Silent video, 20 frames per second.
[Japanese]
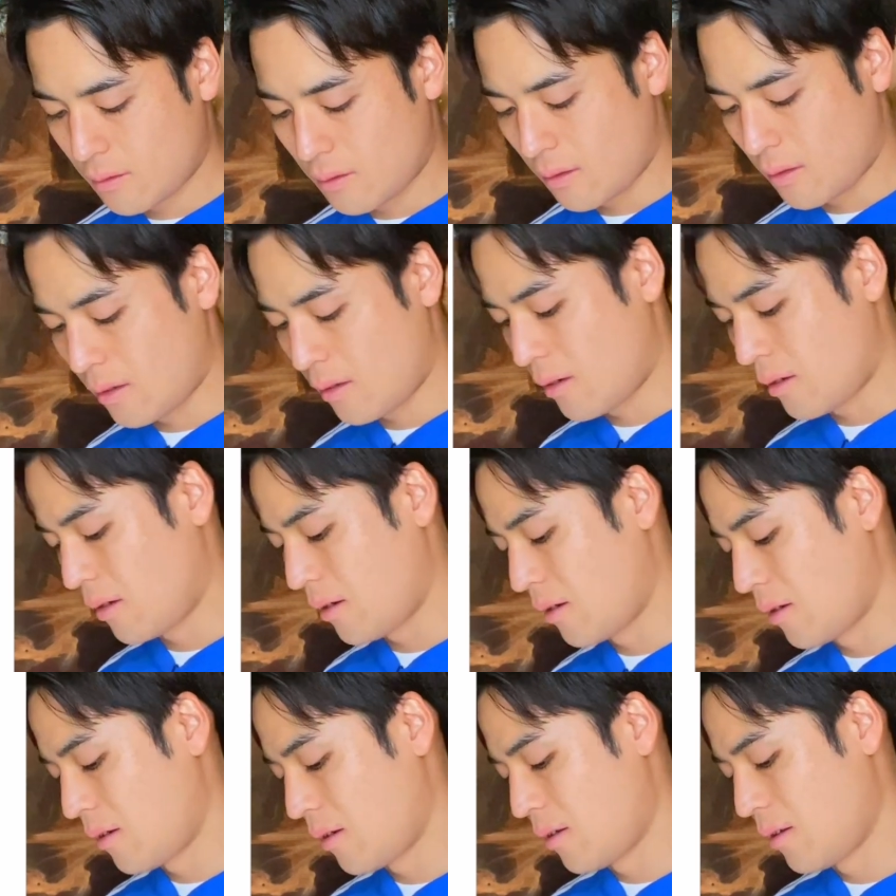
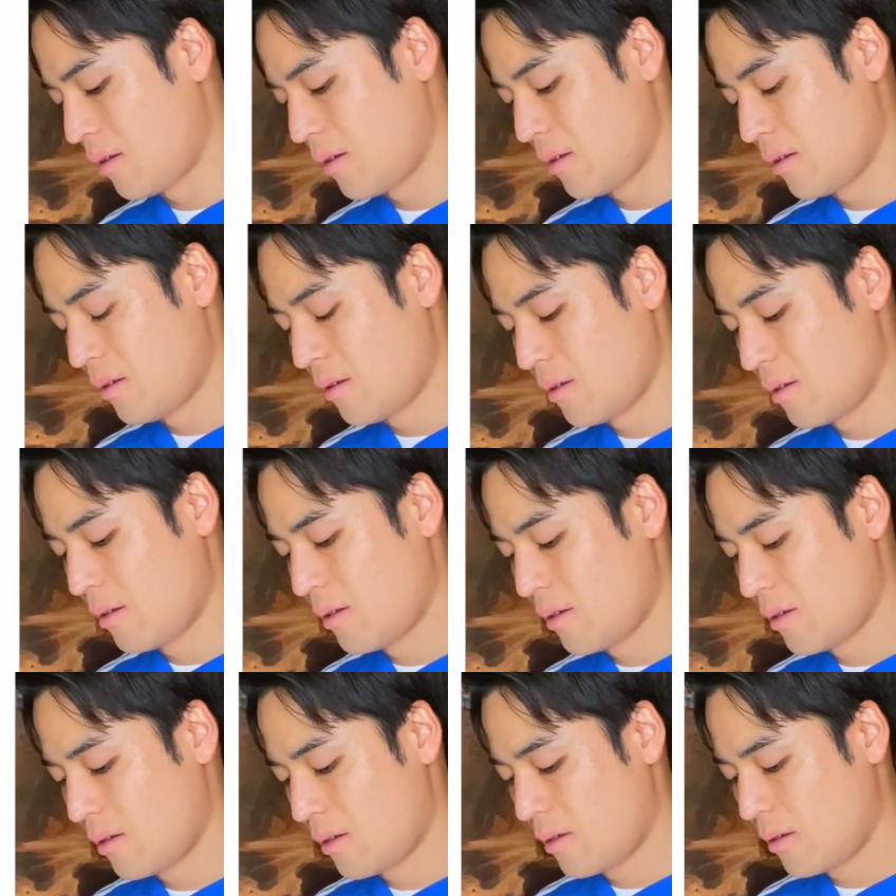こ
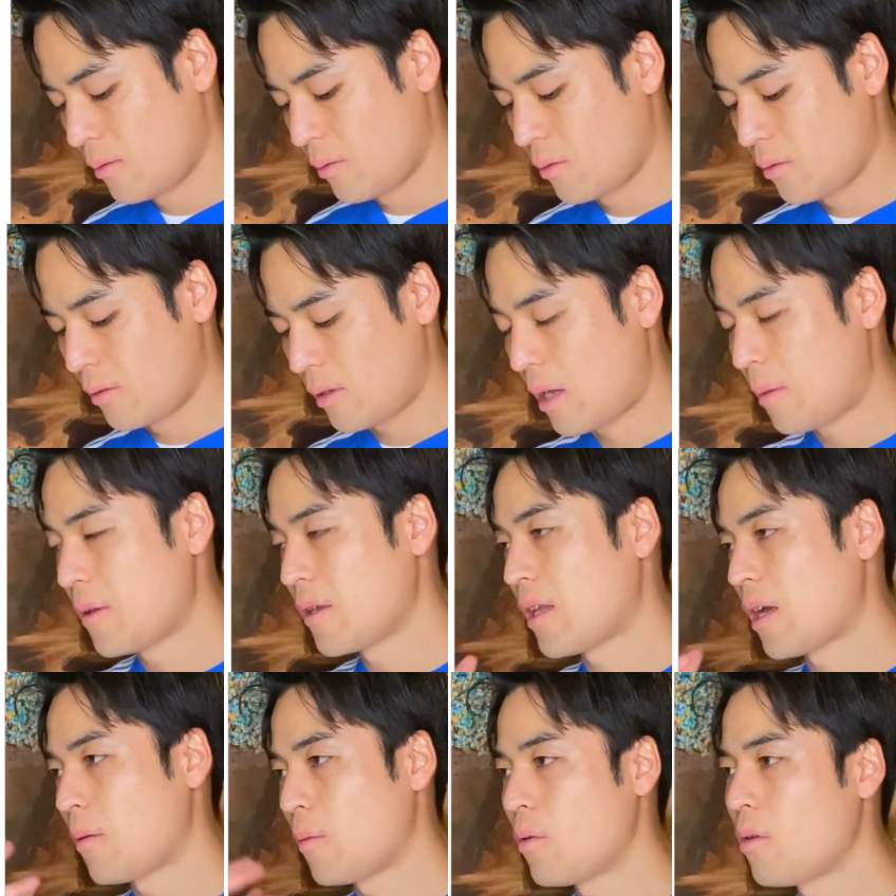の
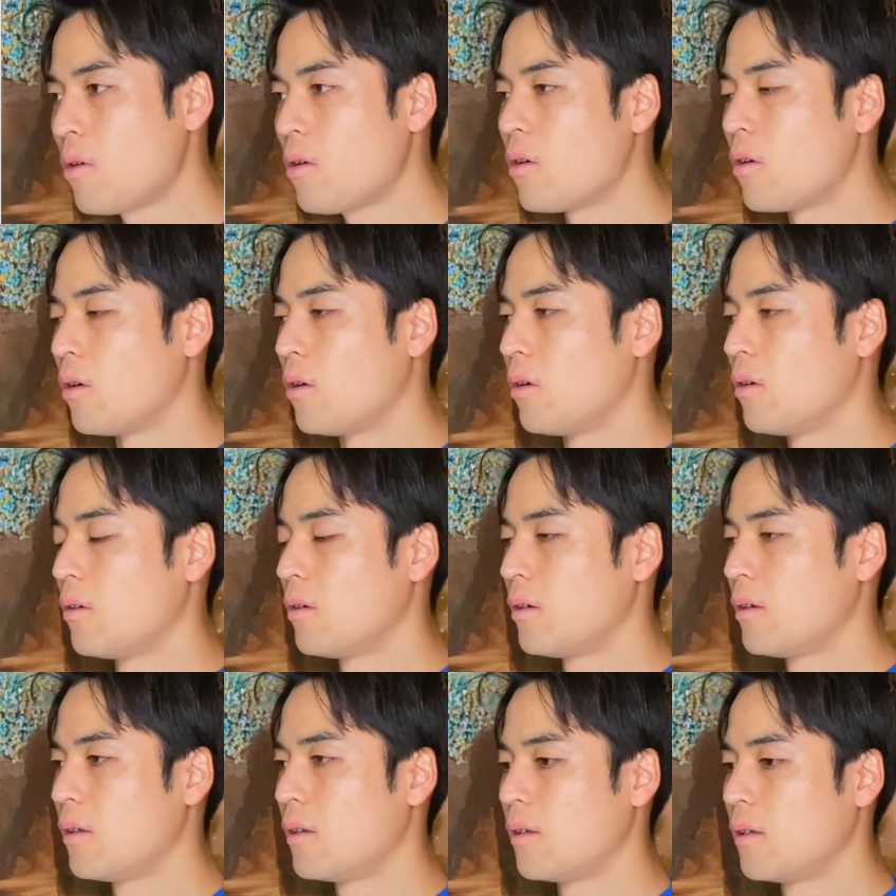涙も、
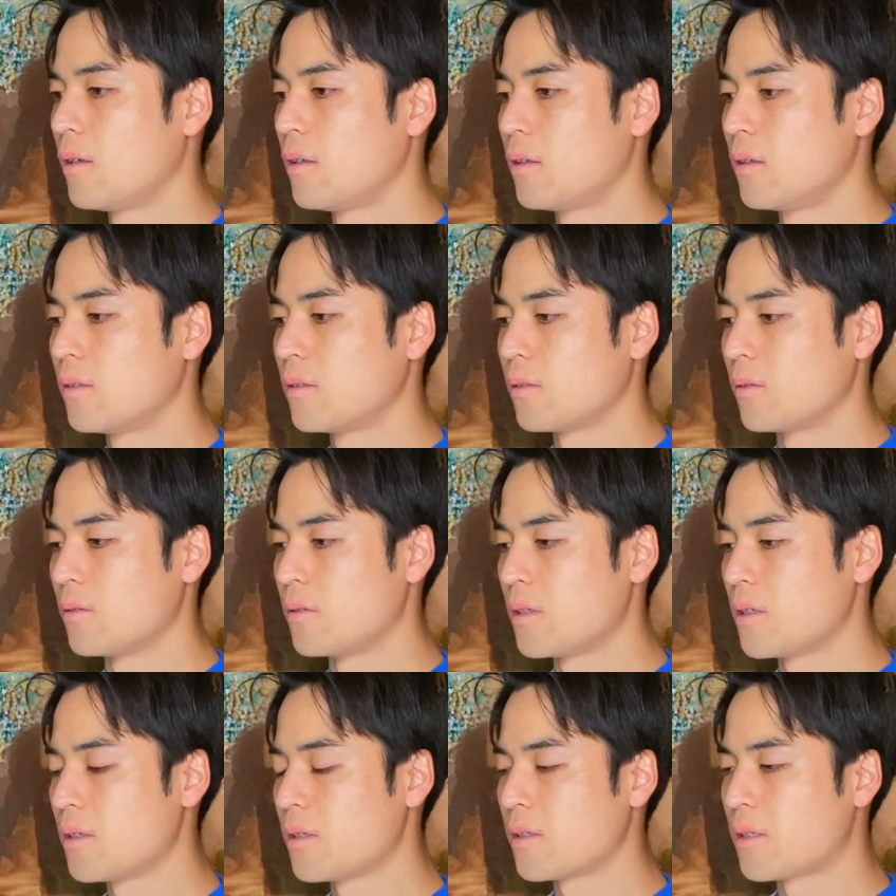そ
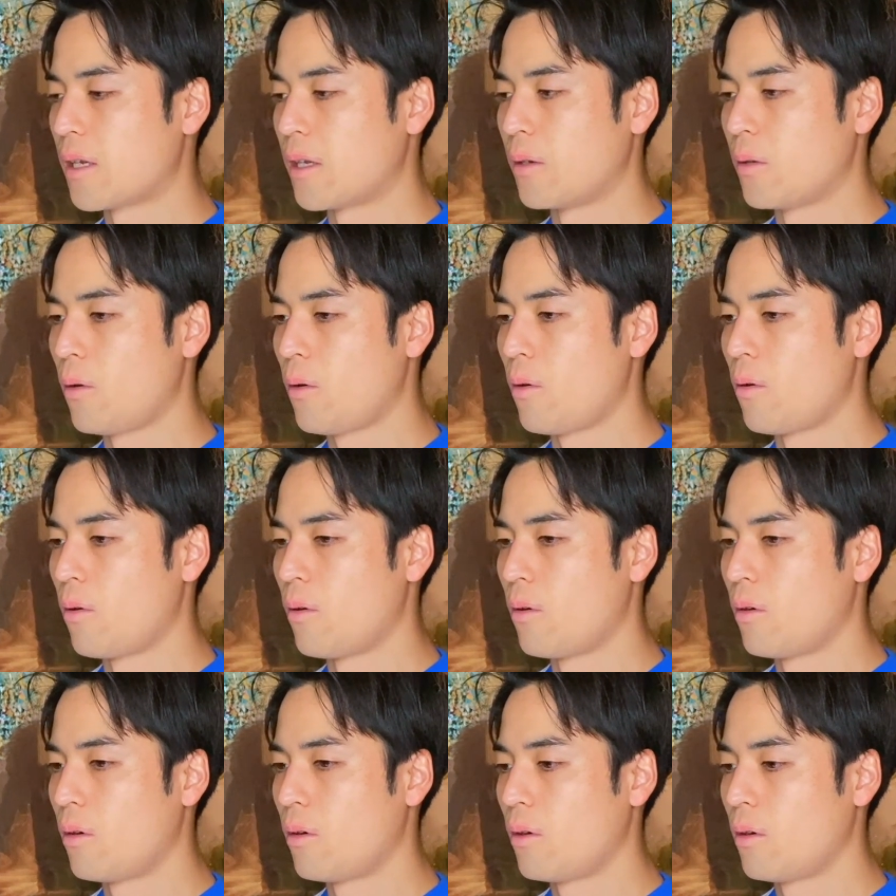の人生
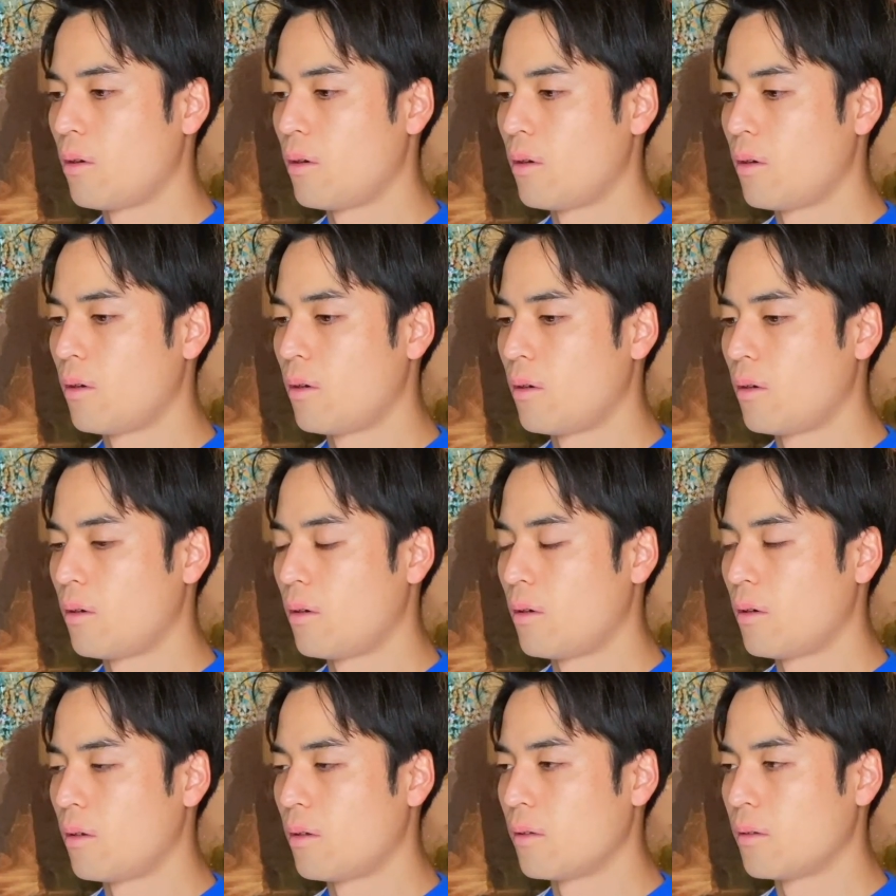の
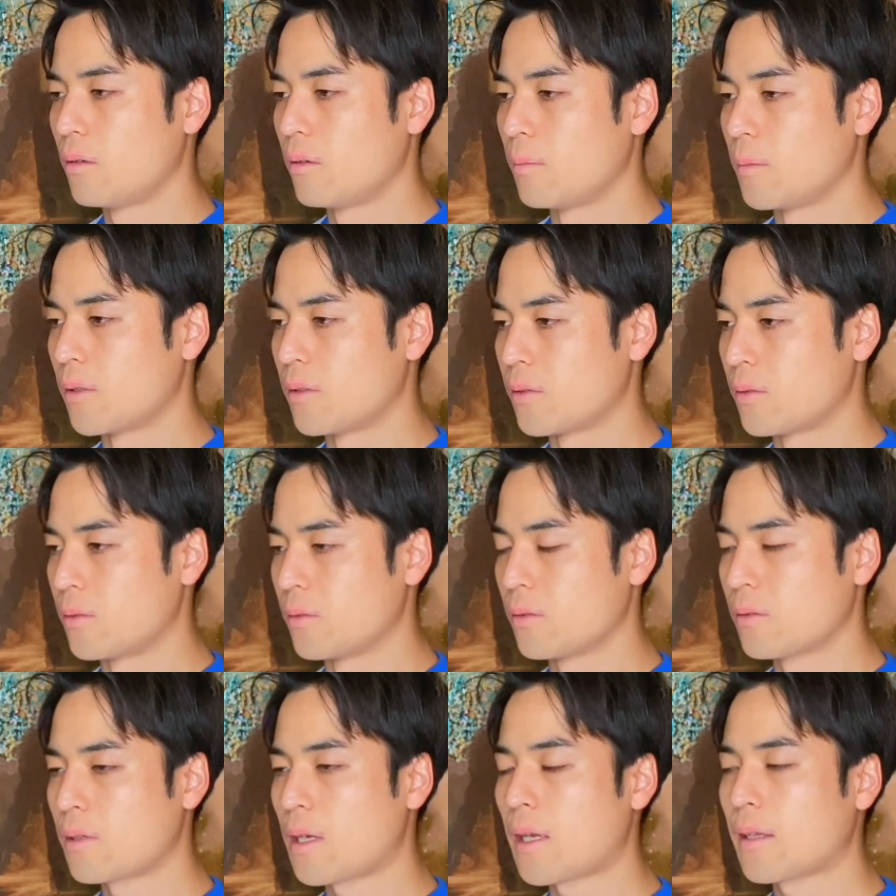
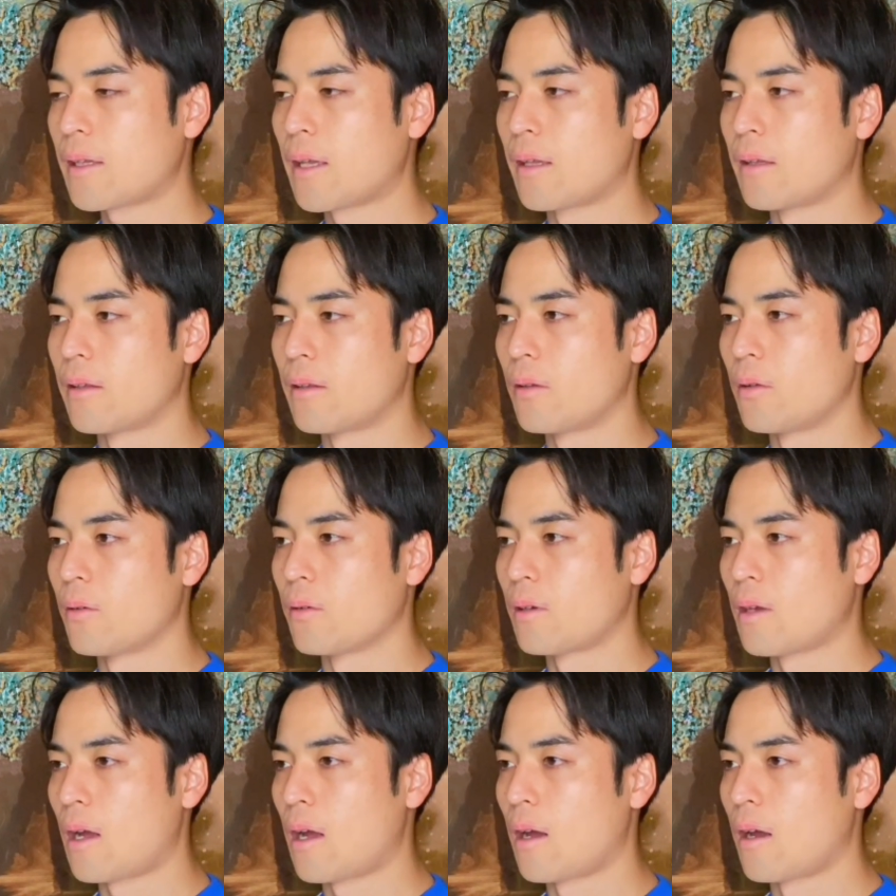通過点とい
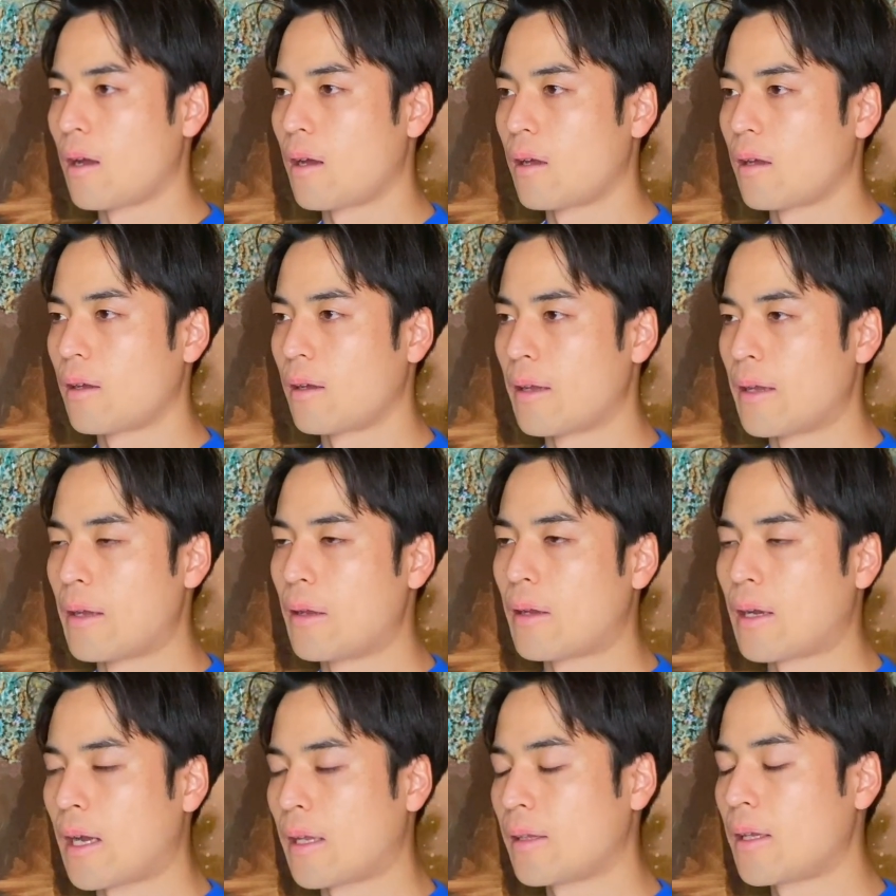うか、
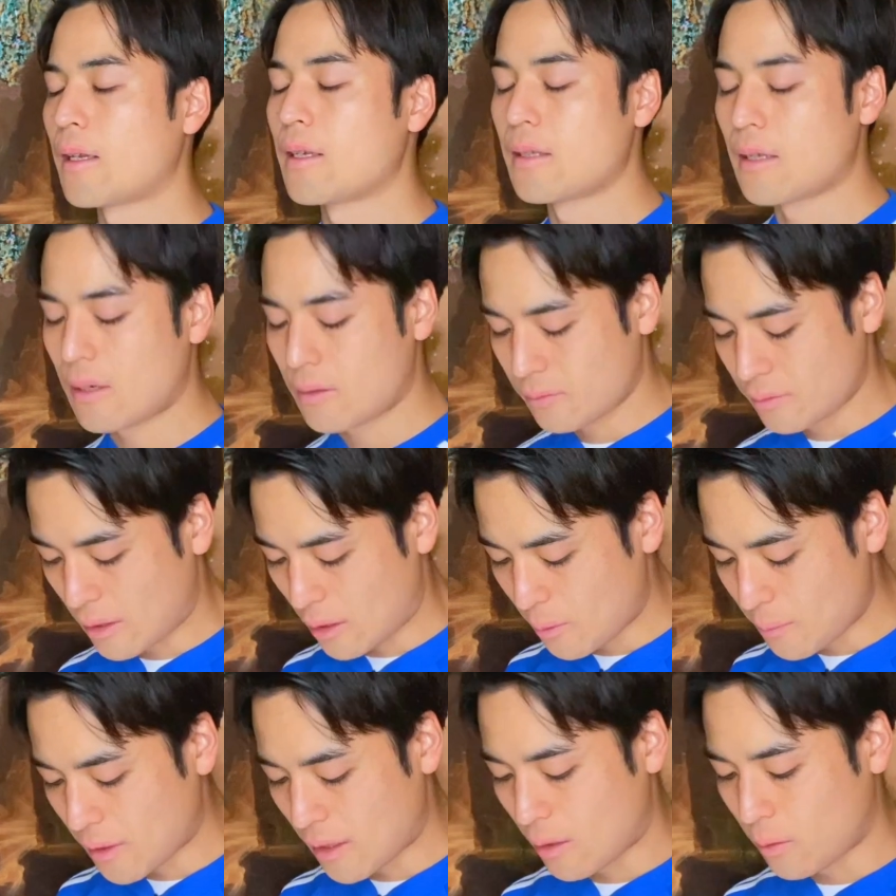糧になるん
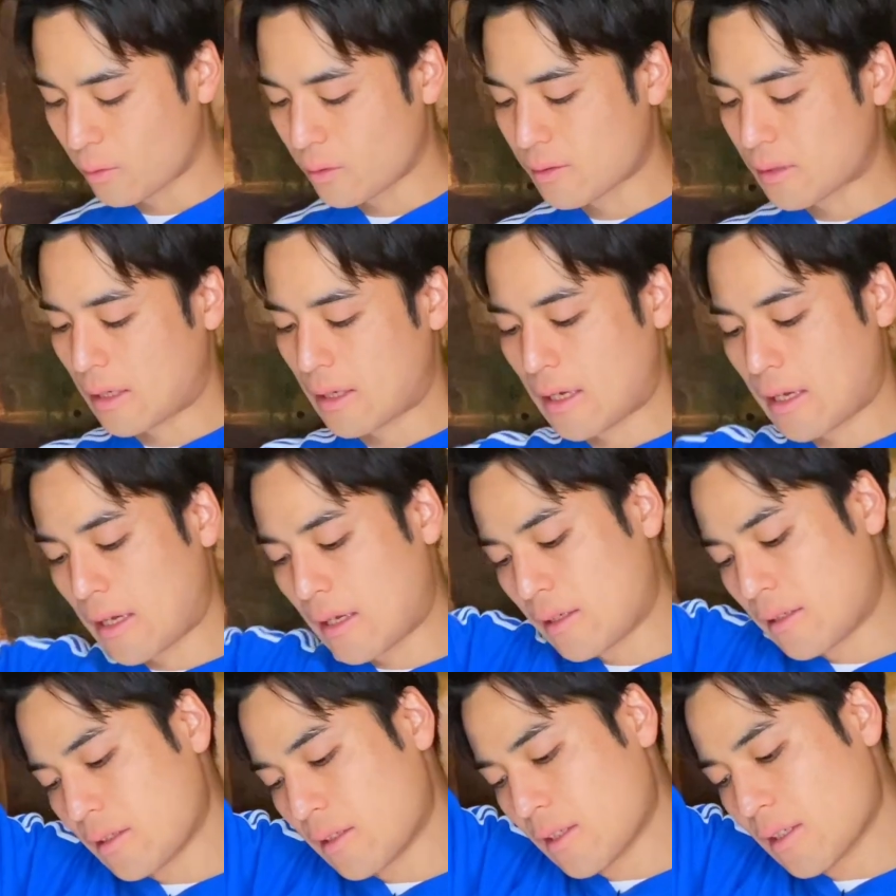だよみたいなことですかね。